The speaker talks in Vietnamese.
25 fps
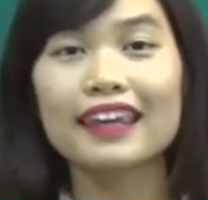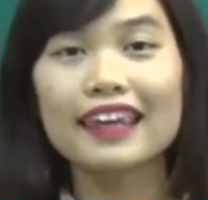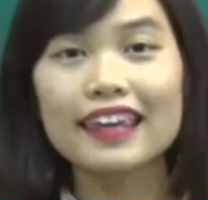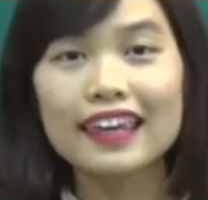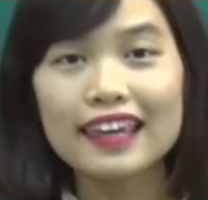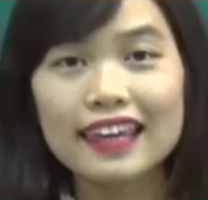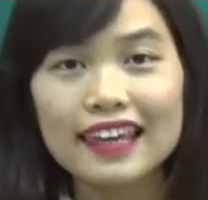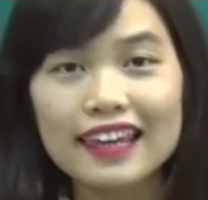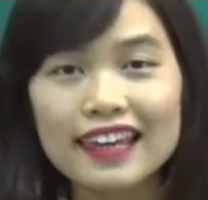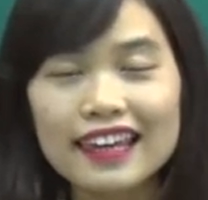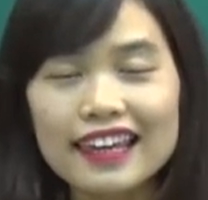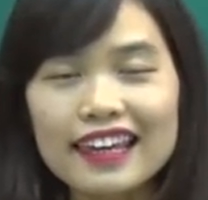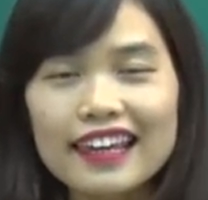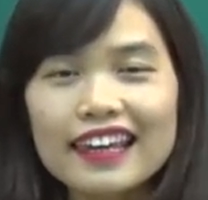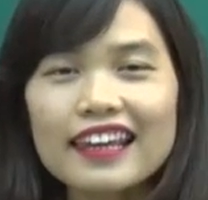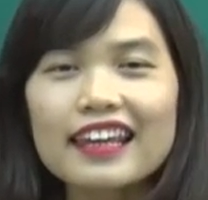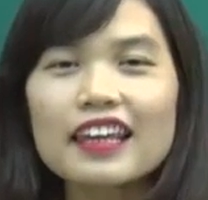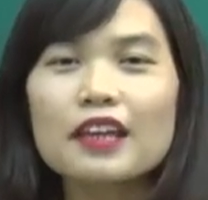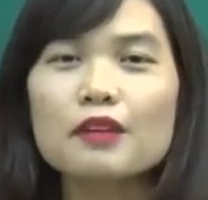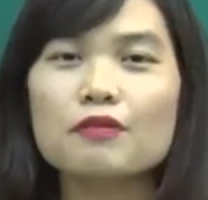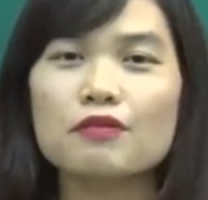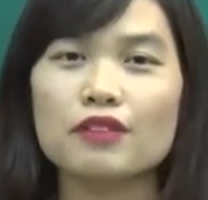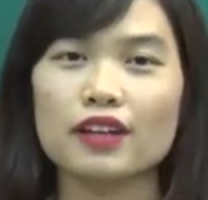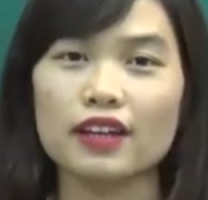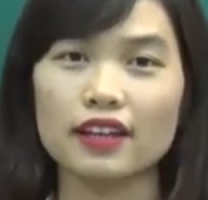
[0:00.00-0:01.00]

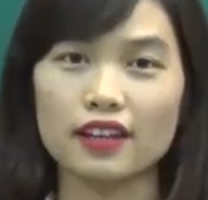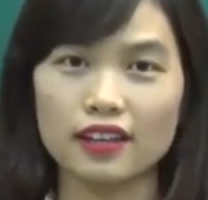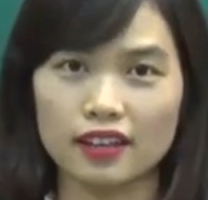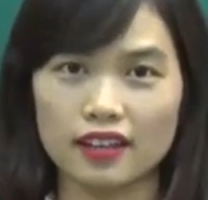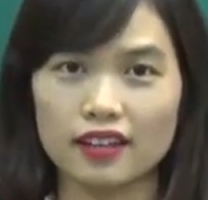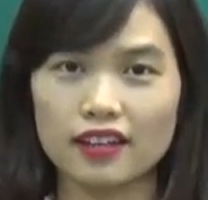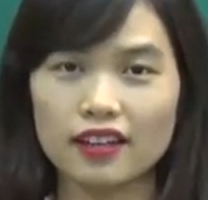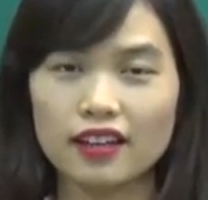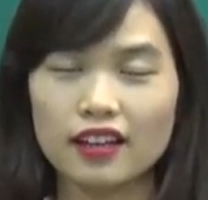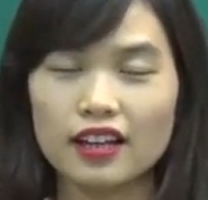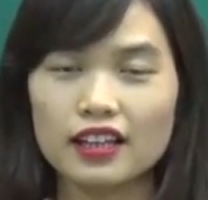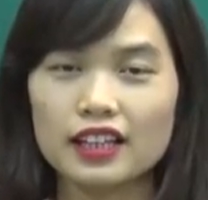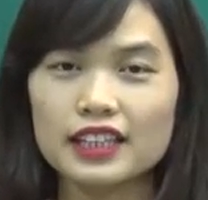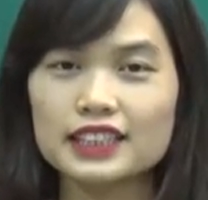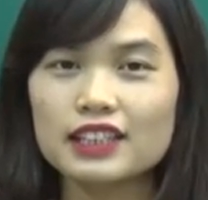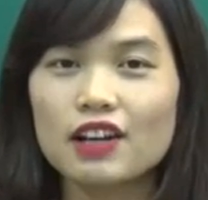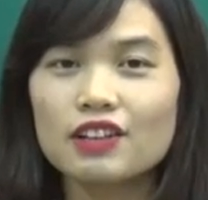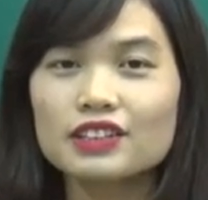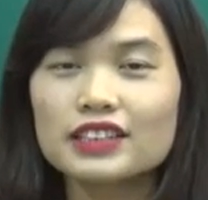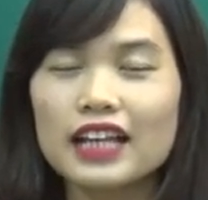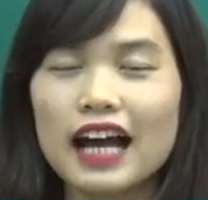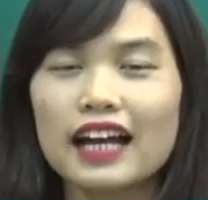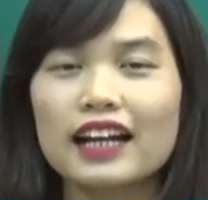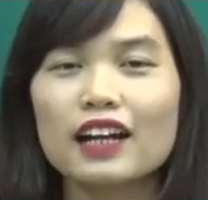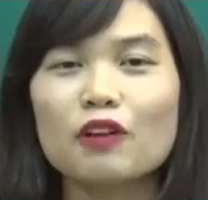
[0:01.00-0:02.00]
I và e. Thì
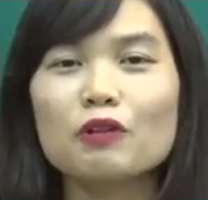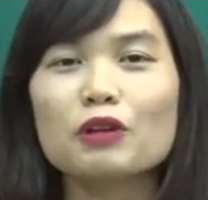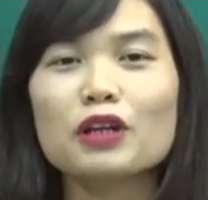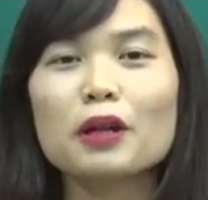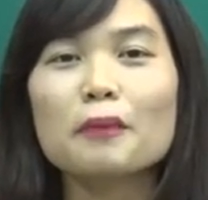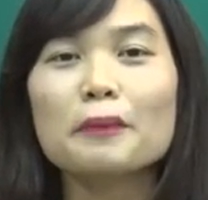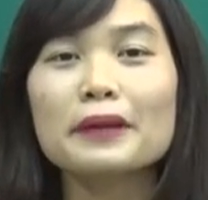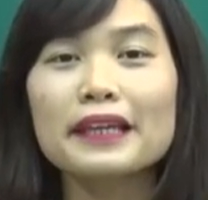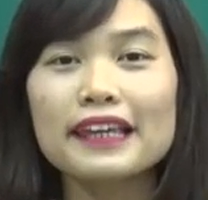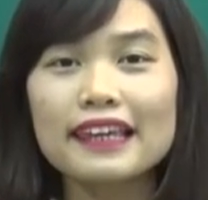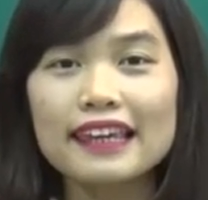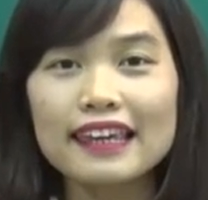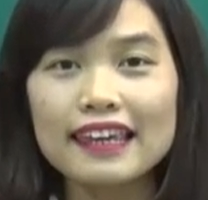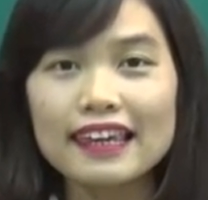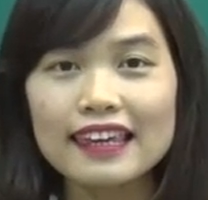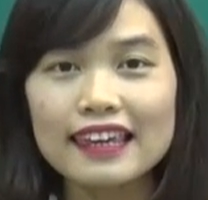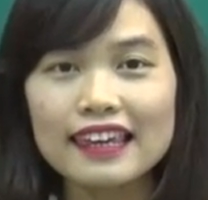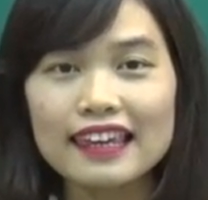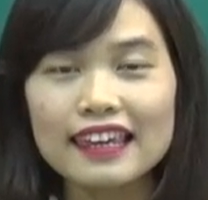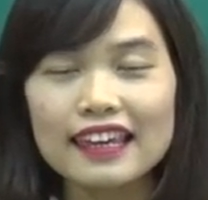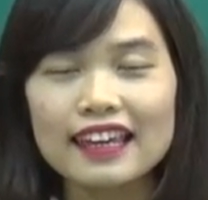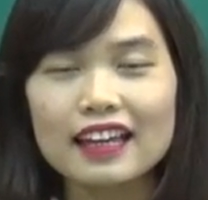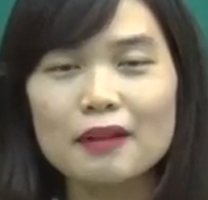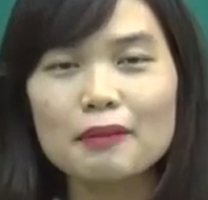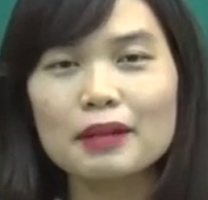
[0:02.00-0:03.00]
rõ ràng là nguyên âm
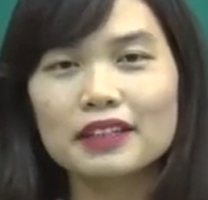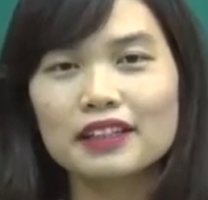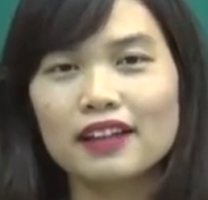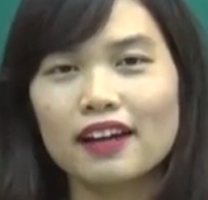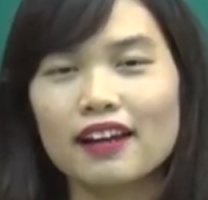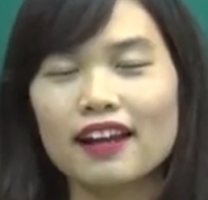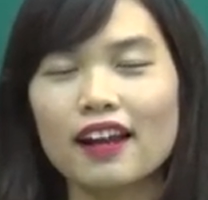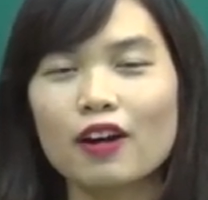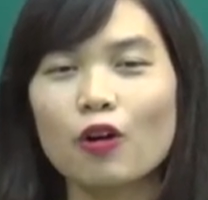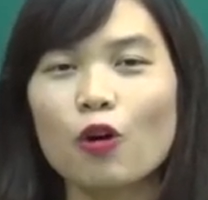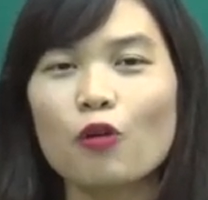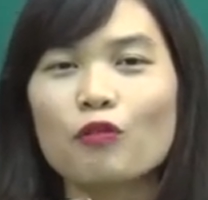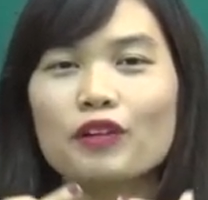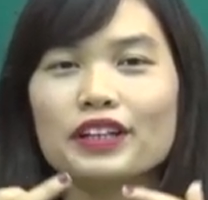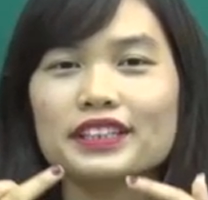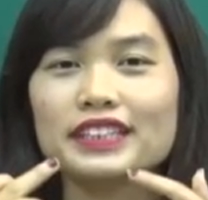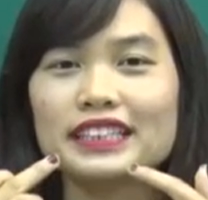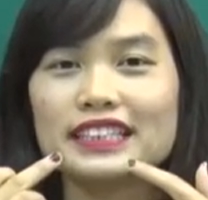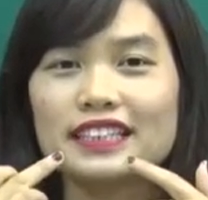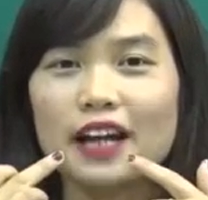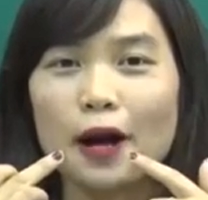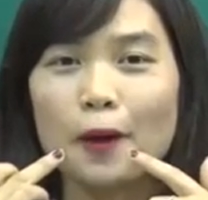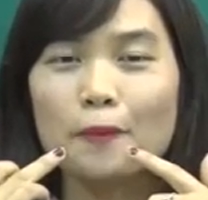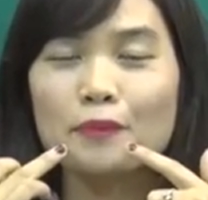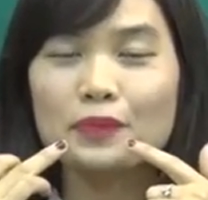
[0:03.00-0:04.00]
i, các bạn thấy là cô phải
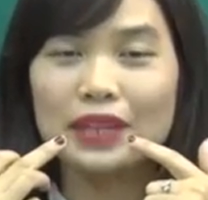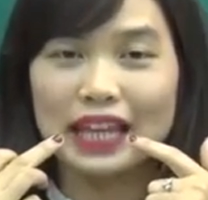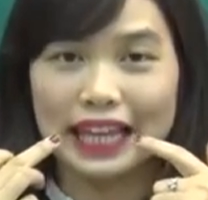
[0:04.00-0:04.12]
gì nhỉ?